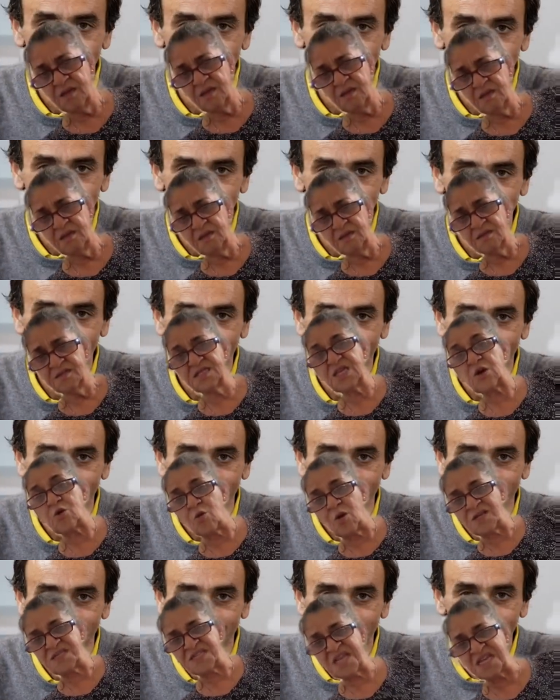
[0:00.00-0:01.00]
C'est quoi,
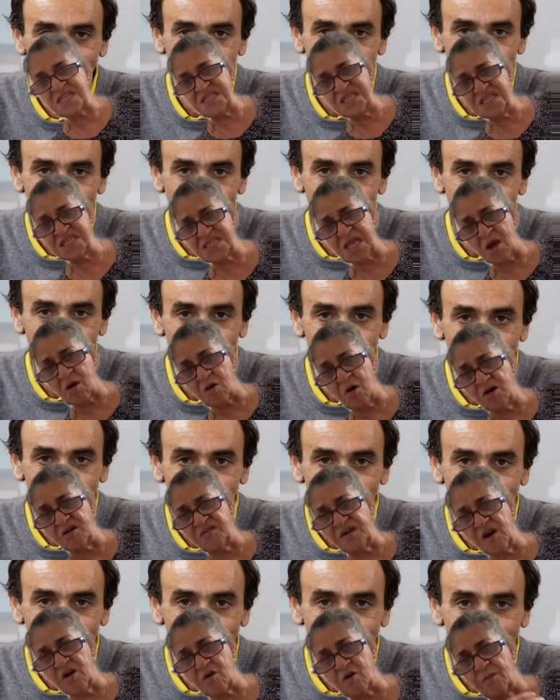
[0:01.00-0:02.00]
ça existe encore dans
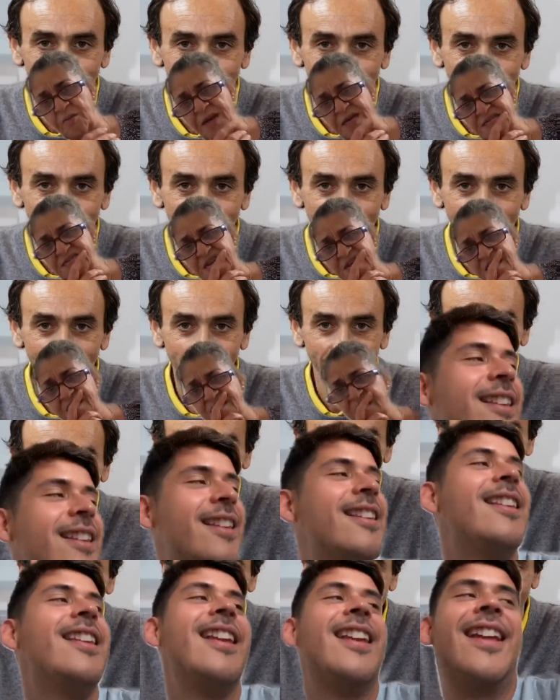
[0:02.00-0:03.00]
le commerce hein
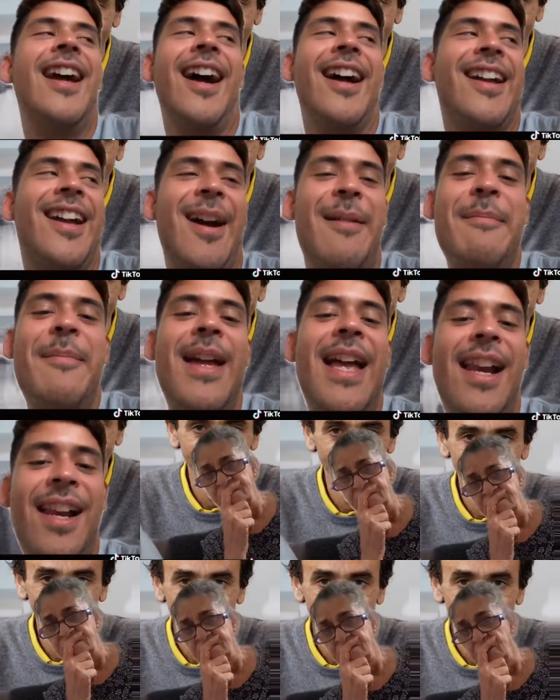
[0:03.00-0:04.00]
C'est Gargamel.
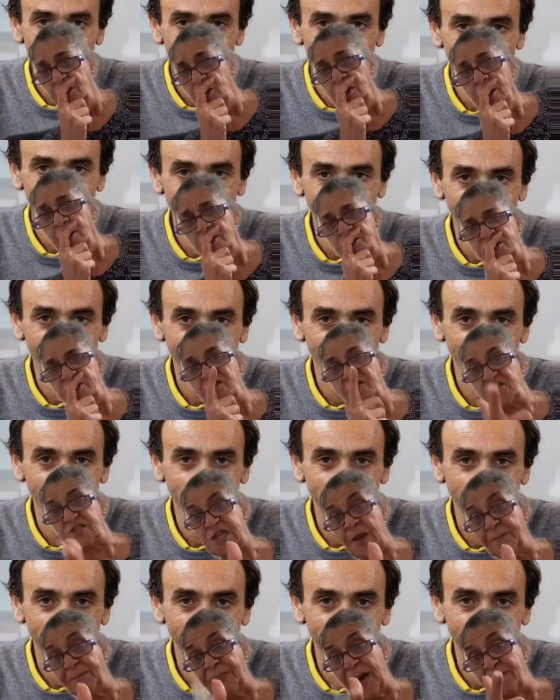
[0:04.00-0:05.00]
Ouh, je vous
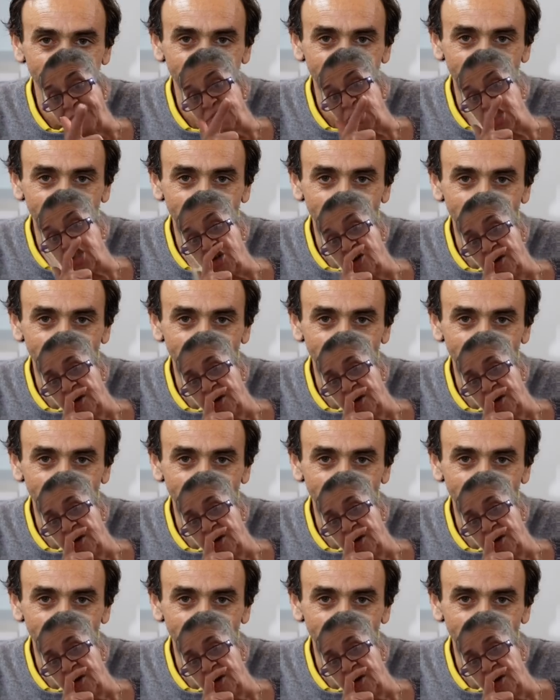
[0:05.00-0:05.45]
aime pas, monsieur.